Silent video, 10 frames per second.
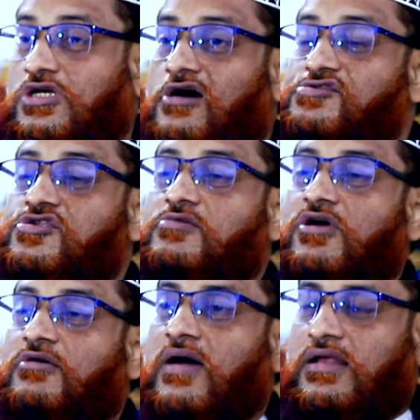সে
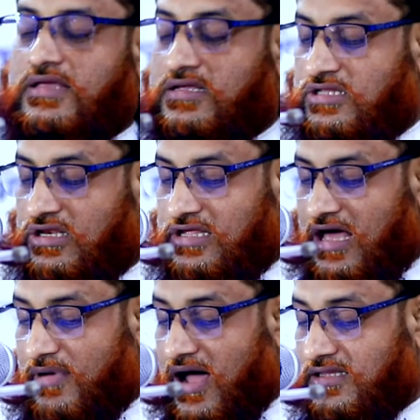আসিমের মালিক তিনি
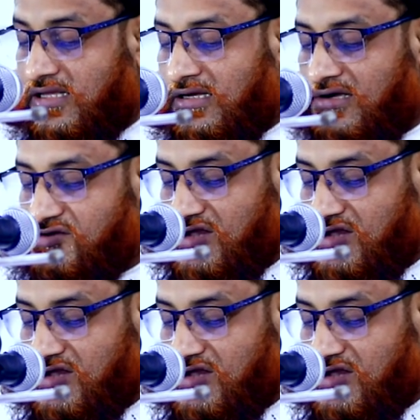আমাদেরকে